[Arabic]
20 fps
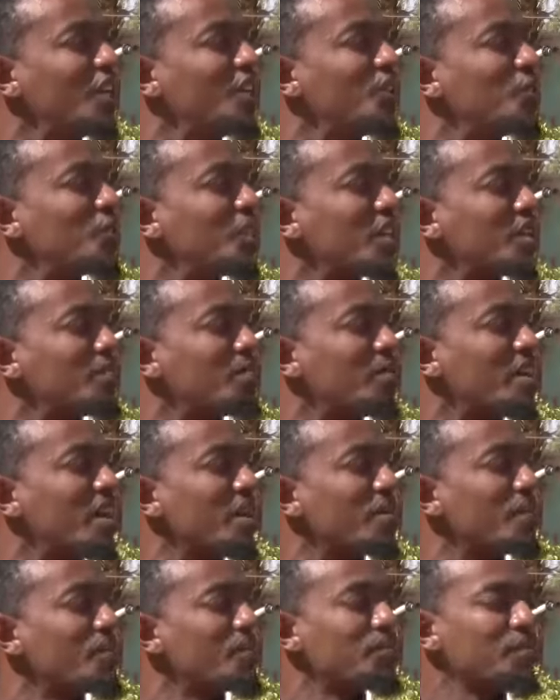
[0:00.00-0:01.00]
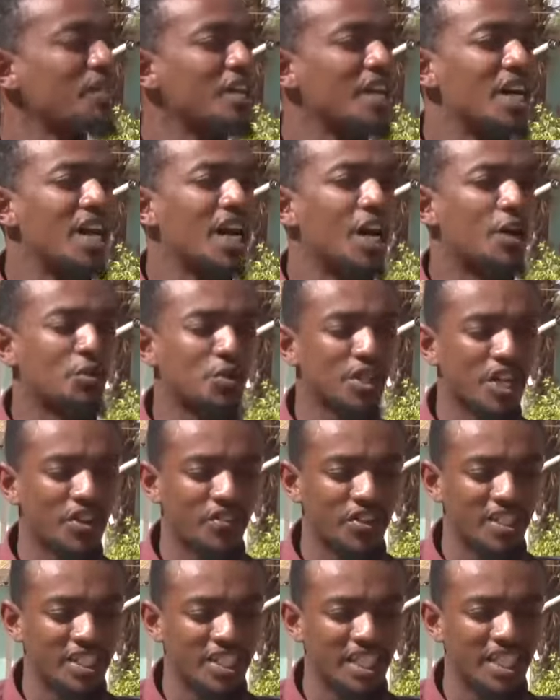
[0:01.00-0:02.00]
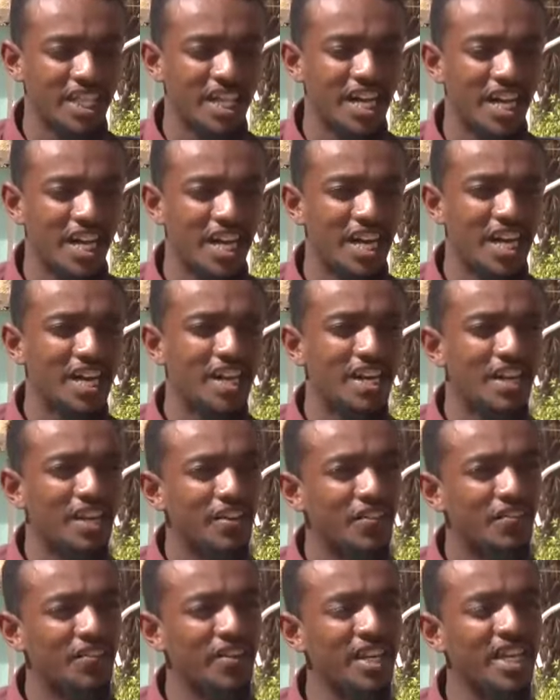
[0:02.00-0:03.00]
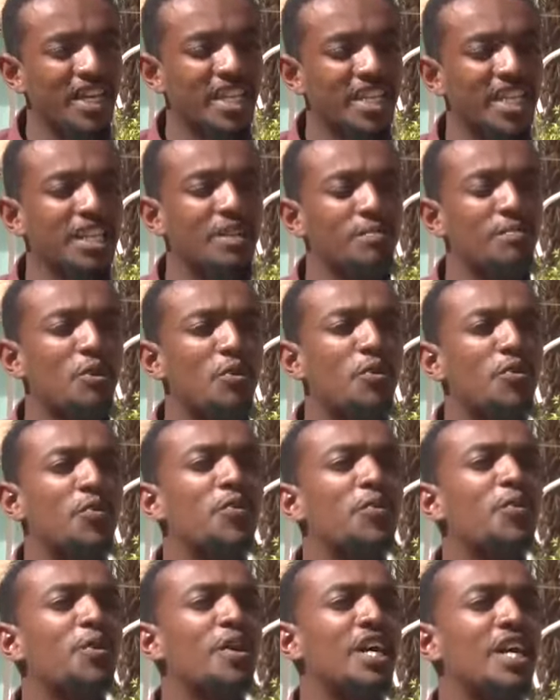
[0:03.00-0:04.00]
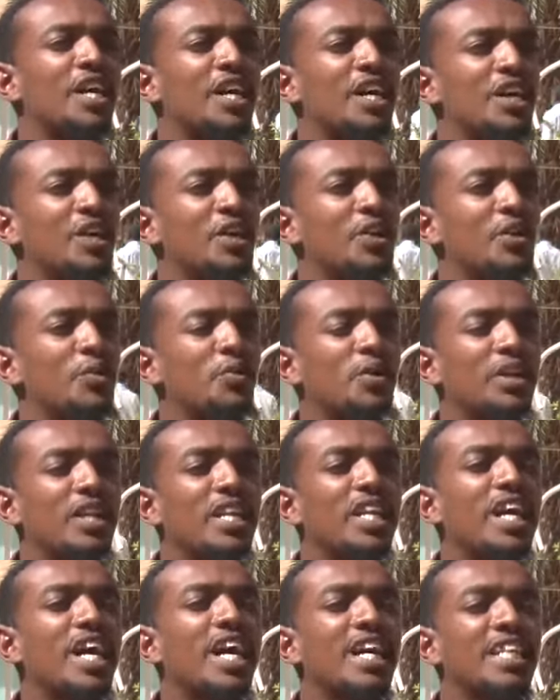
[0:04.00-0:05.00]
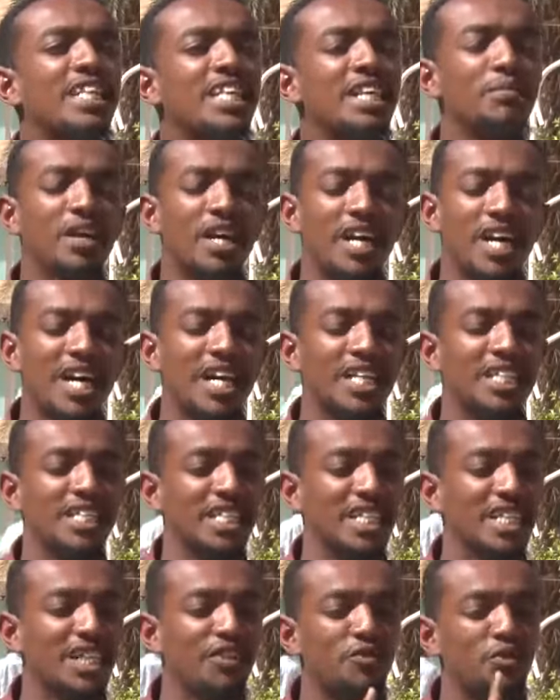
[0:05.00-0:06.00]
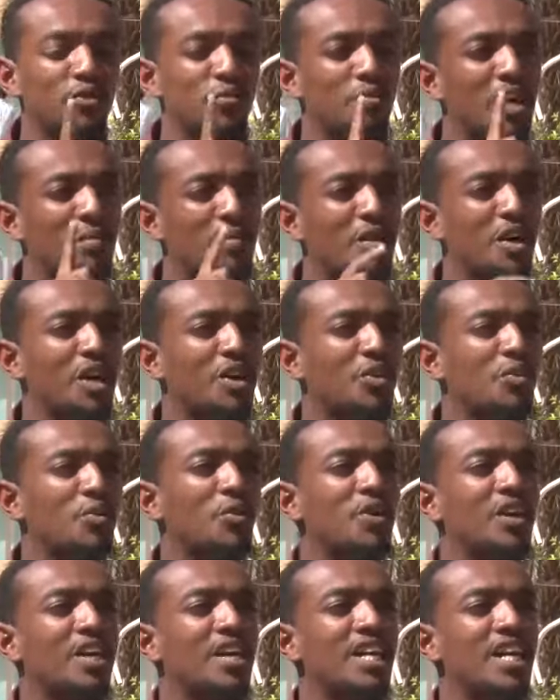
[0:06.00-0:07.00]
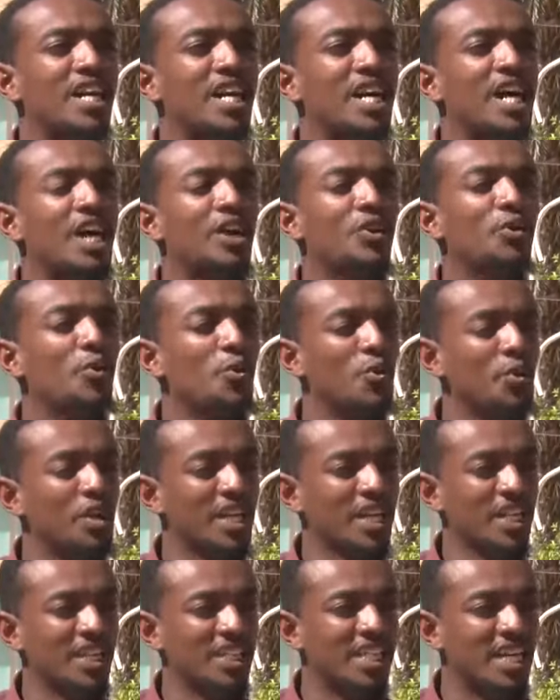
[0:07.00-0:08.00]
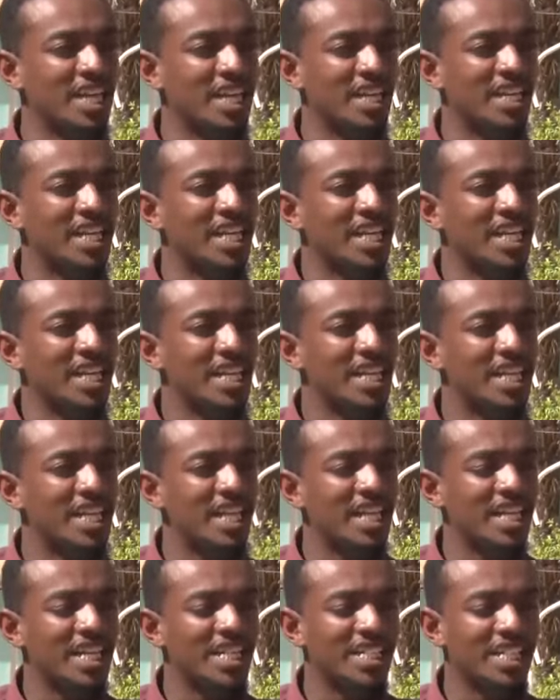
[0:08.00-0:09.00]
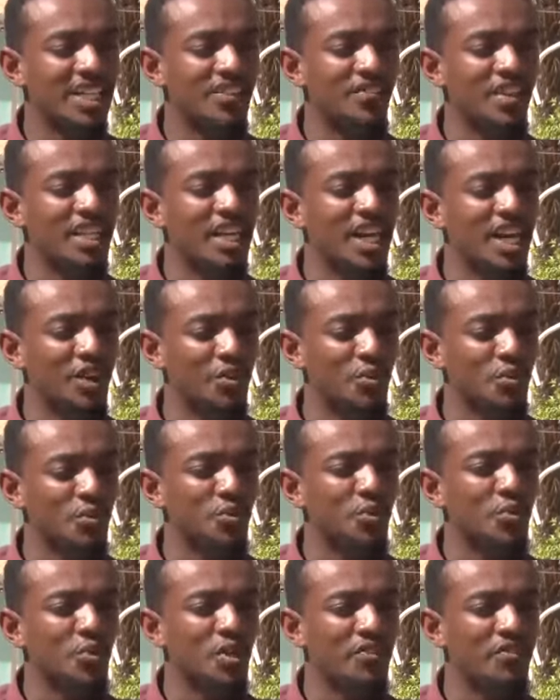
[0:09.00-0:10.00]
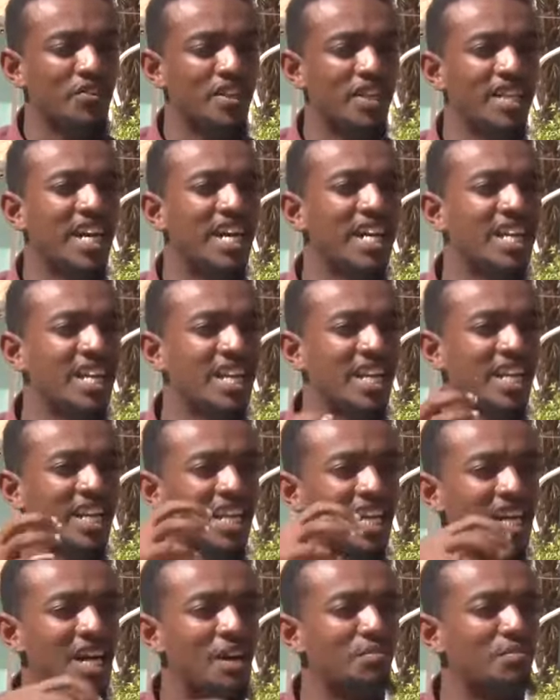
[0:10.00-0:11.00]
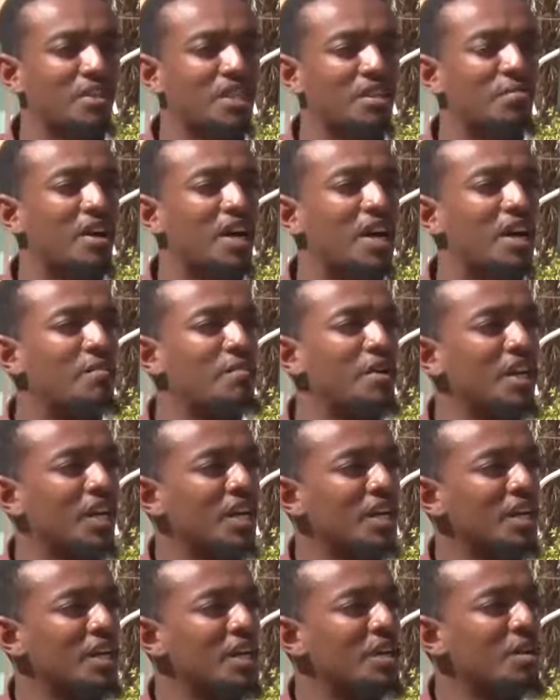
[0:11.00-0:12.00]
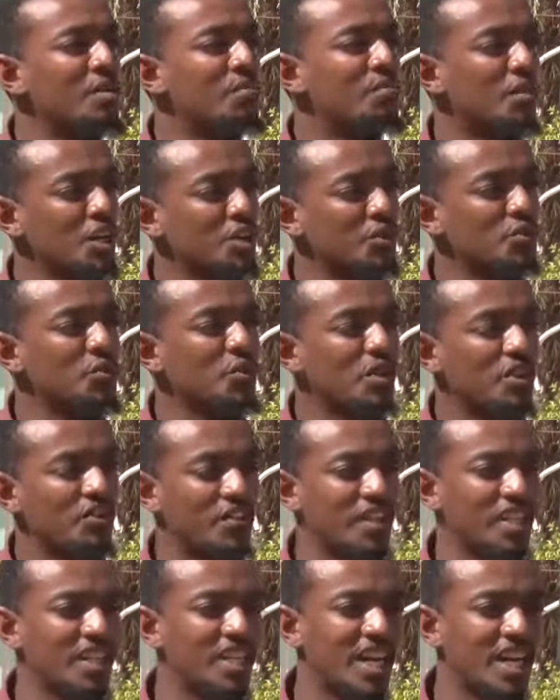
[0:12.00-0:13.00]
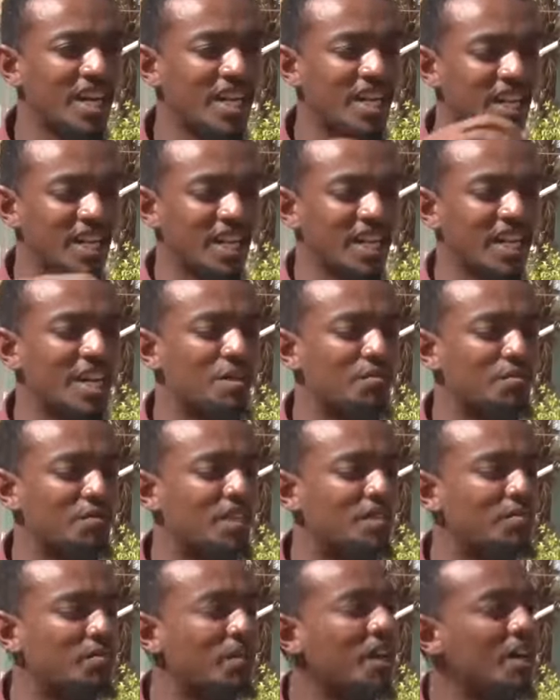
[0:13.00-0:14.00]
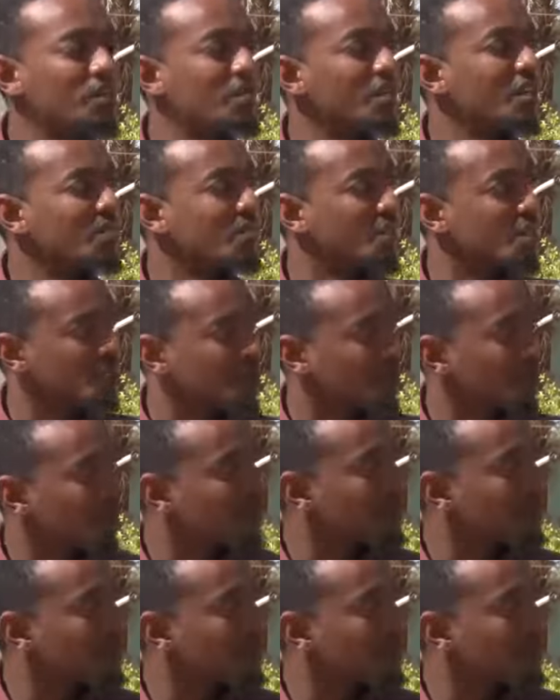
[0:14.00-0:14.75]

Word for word: تربى أوصاف الشجاعة فيك شتمة وفورة ولله ديما خاضع نفسه ما مغرورة الحور الحسان ليك أذلفتها غصورة في داخل الخيام تتباهى بيك مقصورة في داخل الخيام تتباهى بيك مقصورة